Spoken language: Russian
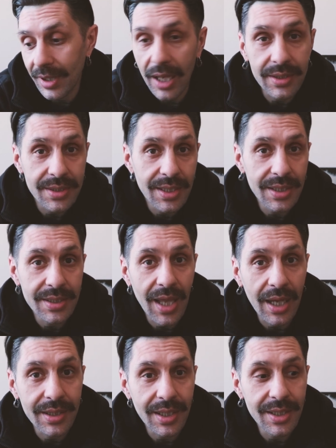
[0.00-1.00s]
как-то, знаете,
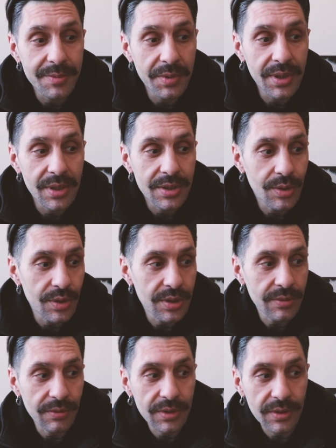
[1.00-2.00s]
как-то изменилось. То
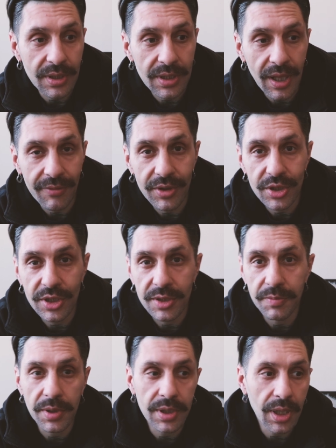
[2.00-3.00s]
есть вот э, та
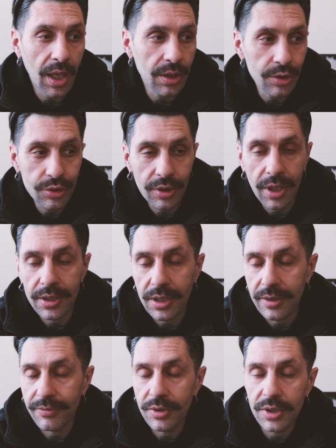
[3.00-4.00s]
внешность была такая, то, что когда
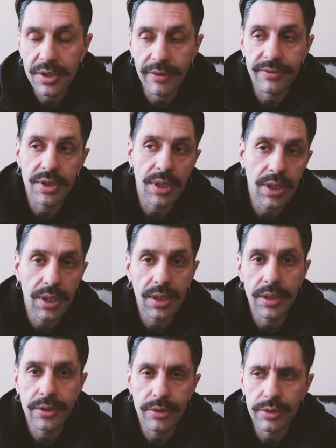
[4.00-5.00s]
ты видишь себя в зеркало
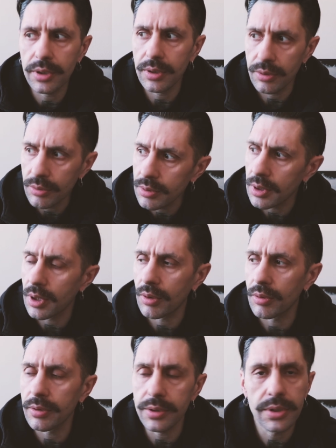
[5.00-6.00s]
или еще где-то, ну ты
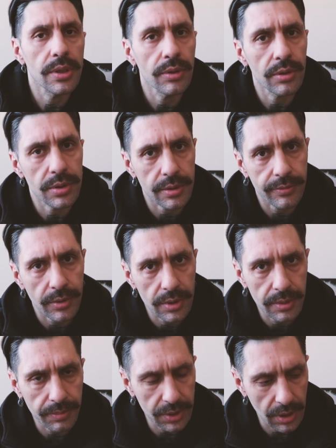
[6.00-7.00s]
такой серьезный,
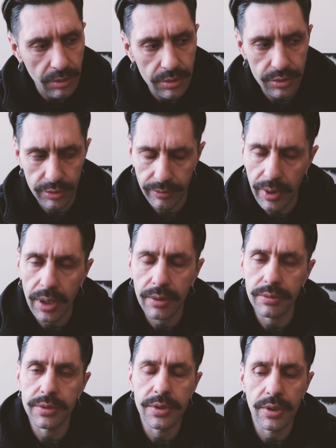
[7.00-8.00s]
вроде бы такой
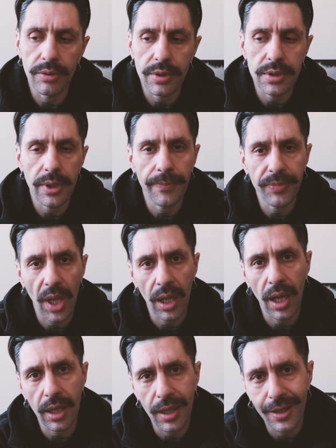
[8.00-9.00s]
чувак, вот серьезный. А
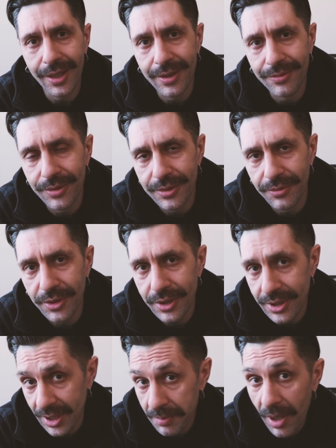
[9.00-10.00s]
как вот
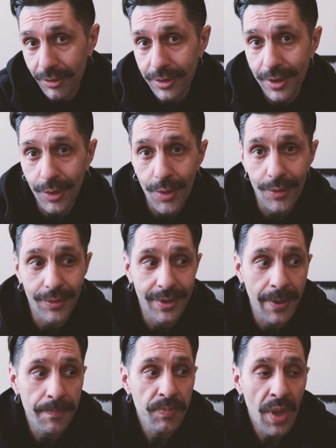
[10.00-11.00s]
видишь себя вот такого,
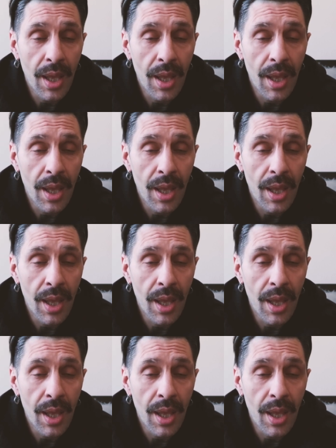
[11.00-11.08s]
да,